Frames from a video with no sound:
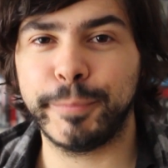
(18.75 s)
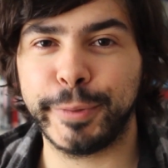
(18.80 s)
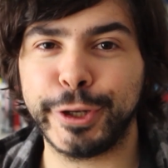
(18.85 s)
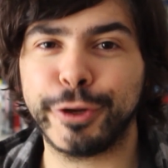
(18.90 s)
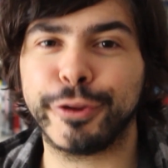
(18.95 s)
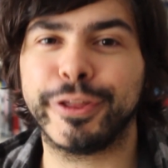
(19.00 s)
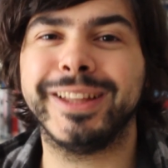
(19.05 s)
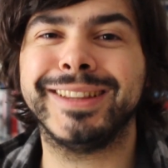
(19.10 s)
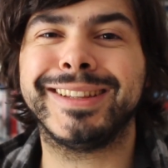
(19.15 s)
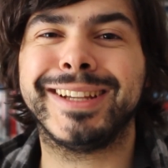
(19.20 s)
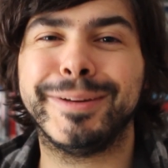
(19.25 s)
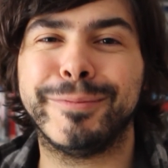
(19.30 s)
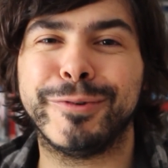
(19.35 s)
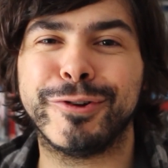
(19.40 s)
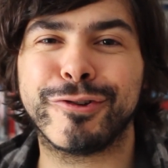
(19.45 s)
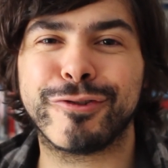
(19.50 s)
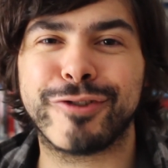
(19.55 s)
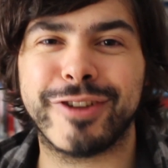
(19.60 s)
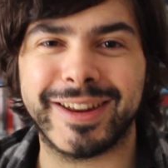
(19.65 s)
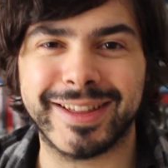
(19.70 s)
Pero
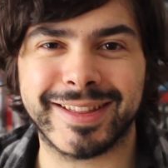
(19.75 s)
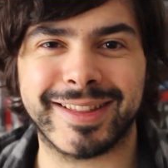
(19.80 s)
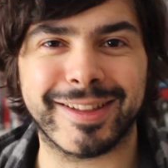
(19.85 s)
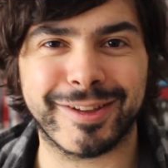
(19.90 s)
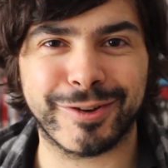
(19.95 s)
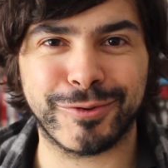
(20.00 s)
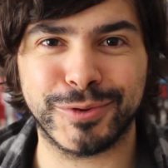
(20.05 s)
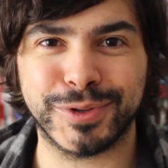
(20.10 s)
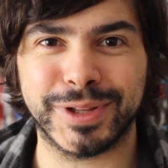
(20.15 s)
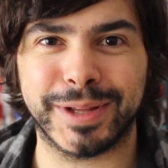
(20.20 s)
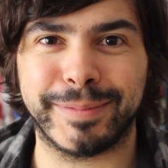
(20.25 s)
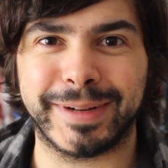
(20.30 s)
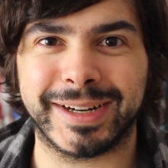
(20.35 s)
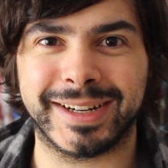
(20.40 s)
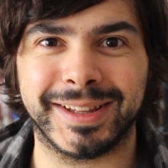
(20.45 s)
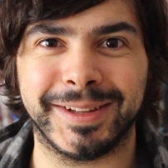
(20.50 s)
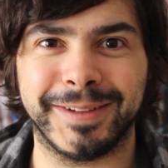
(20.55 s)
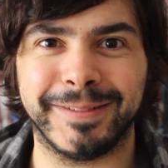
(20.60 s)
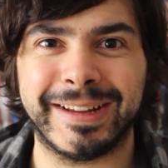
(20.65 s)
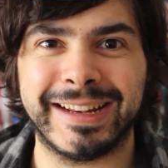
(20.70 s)
centrémonos en esta segunda
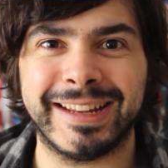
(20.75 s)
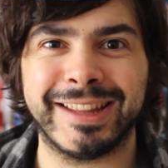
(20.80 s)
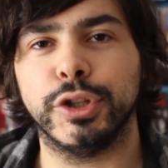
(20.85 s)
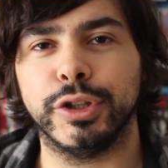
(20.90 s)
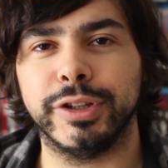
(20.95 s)
parte, ¿vale?